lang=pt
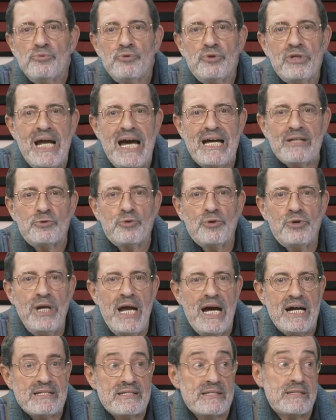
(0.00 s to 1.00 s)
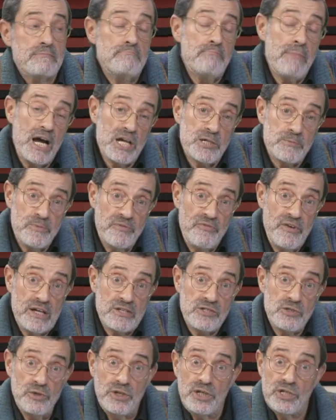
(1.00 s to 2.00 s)
Poderá tornar-se mais
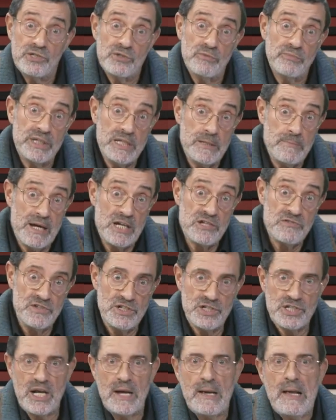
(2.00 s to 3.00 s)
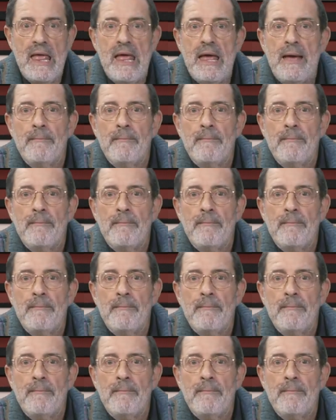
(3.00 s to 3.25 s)
perfeccionista, um bocadinho mais virgem,